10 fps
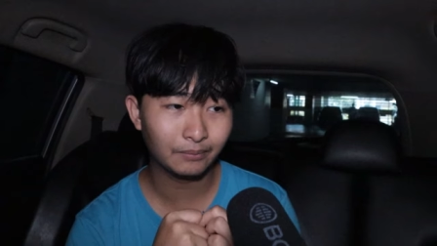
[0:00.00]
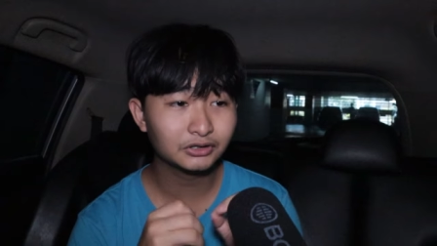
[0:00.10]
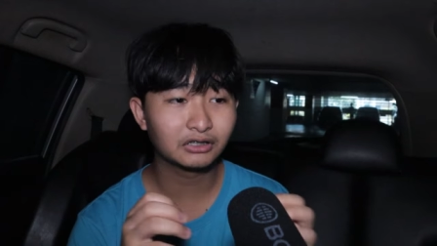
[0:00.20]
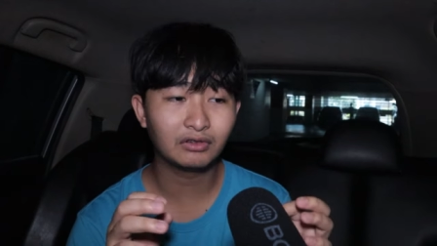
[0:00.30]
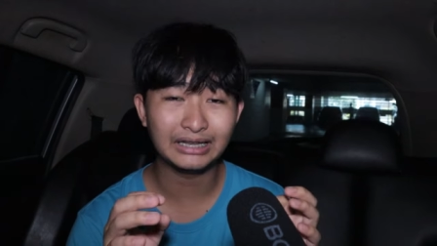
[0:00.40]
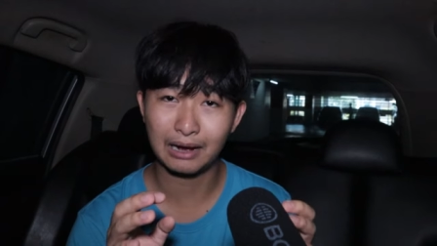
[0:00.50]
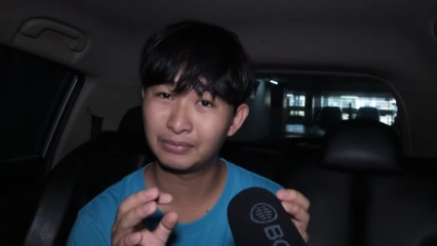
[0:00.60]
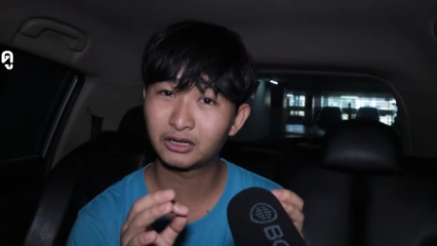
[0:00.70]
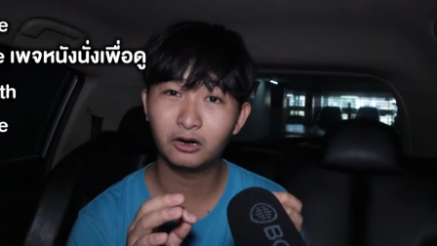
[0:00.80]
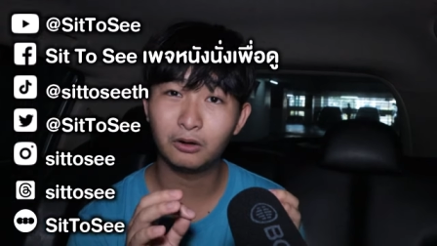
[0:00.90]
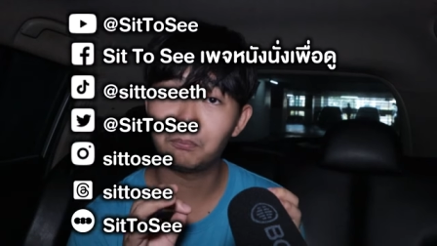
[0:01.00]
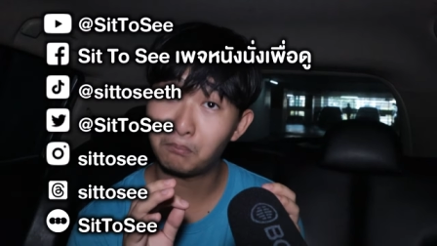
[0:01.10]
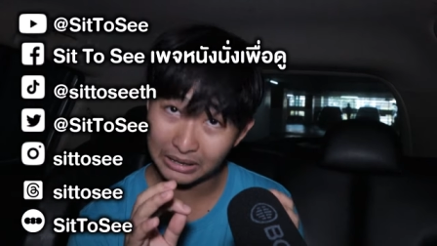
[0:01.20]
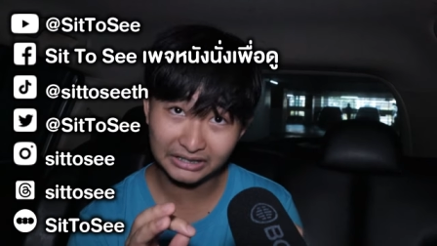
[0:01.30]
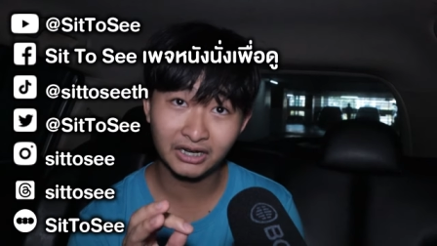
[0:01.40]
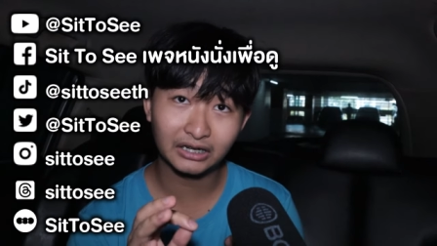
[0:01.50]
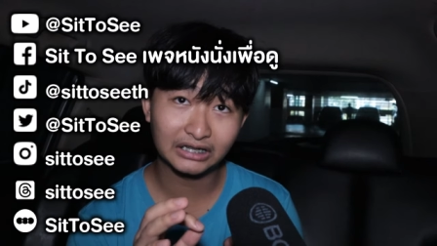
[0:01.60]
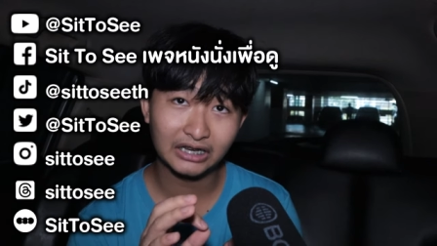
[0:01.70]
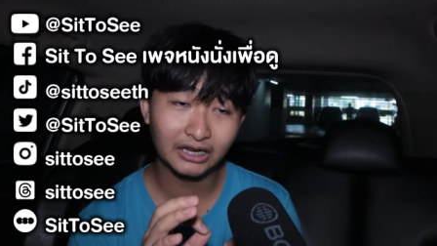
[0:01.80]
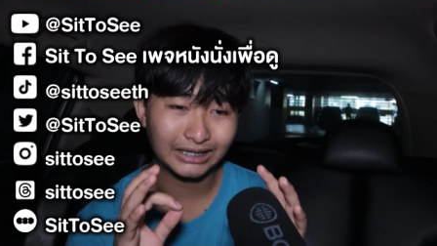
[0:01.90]
รู้สึกว่าหนังมันก็บันเทิง
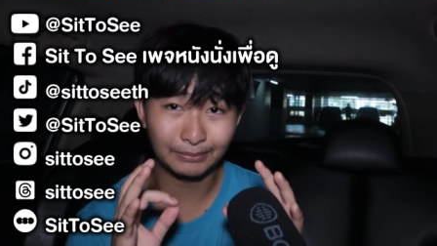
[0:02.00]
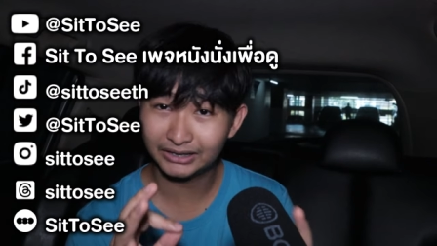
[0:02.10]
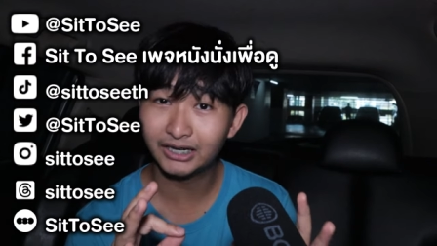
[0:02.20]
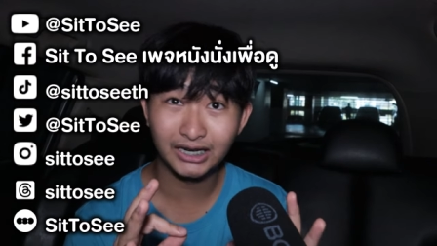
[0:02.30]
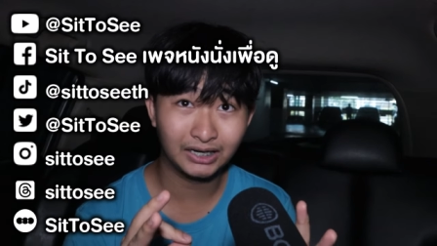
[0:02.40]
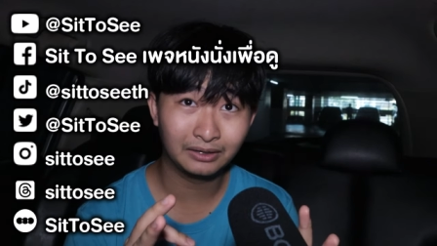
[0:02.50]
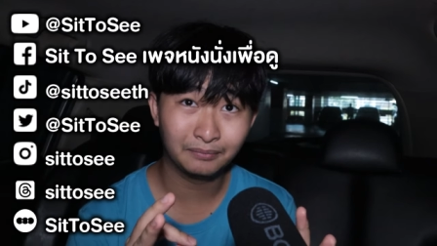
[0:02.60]
ดี แต่บันเทิง